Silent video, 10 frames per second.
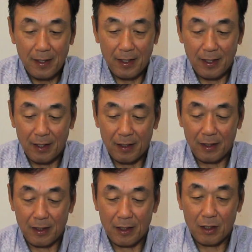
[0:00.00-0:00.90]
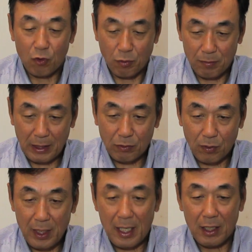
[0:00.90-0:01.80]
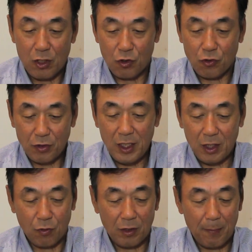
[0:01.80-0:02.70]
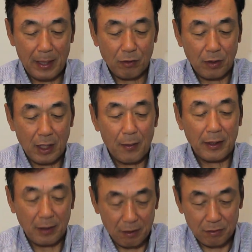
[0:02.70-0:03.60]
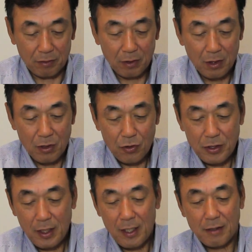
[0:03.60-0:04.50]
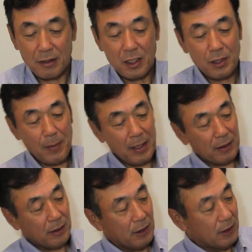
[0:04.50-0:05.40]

えー、飛ぶバットから徐々にいろんなバットに変わっていくそしてですね一番